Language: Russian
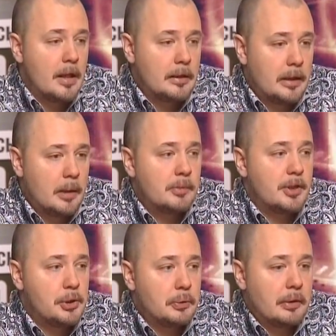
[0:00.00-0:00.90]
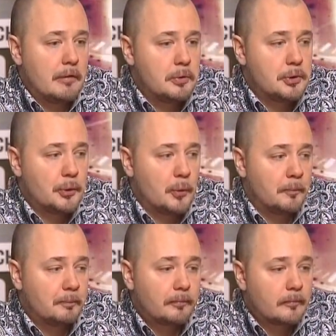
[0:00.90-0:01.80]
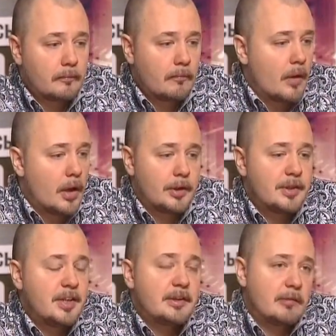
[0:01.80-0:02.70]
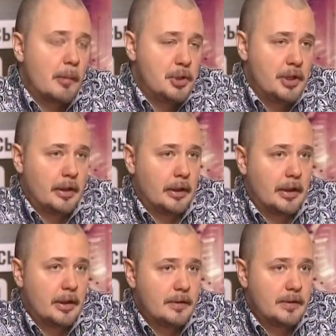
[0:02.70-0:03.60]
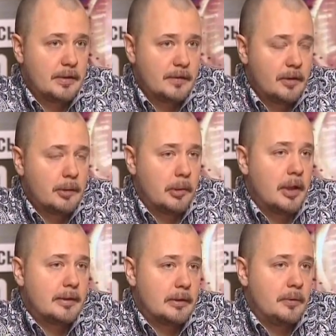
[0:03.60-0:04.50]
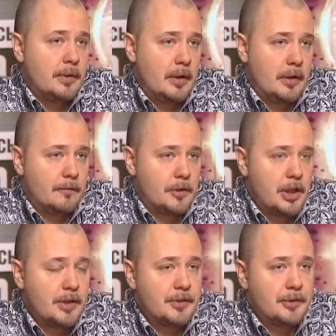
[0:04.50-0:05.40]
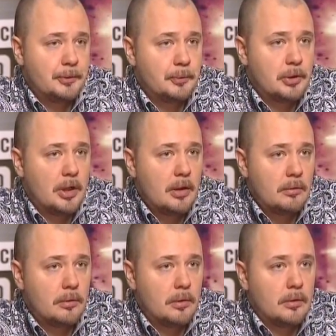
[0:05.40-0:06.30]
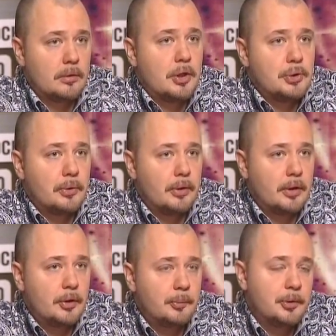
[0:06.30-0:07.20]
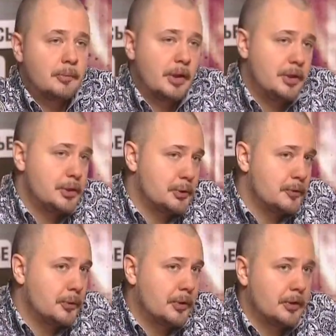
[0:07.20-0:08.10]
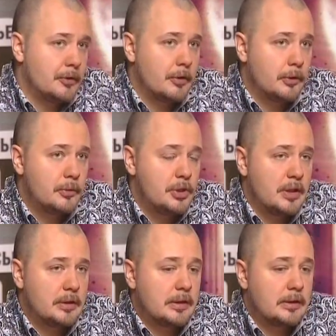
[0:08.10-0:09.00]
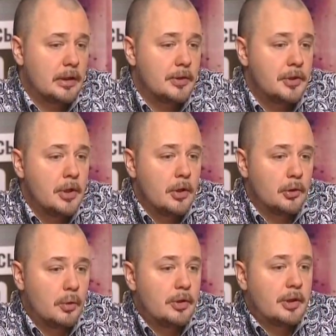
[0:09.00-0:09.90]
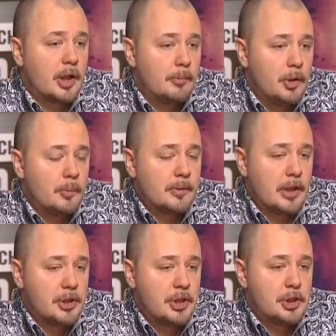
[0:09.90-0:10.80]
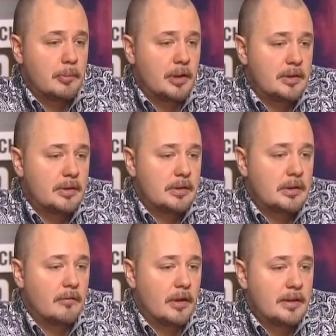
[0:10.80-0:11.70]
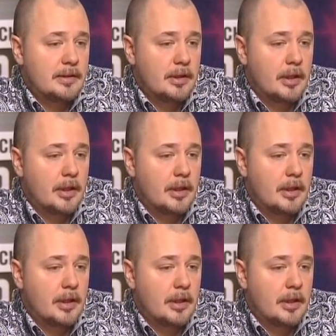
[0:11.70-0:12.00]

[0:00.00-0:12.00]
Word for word: И там за счет того, что этот сектор вообще не охранялся, действительно были отслоены рельефы. Часть из них ушла, на черный рынок. Будем надеяться, что все-таки это вернут, часть осталась. Но это как минимум сложнейший процесс реставрации.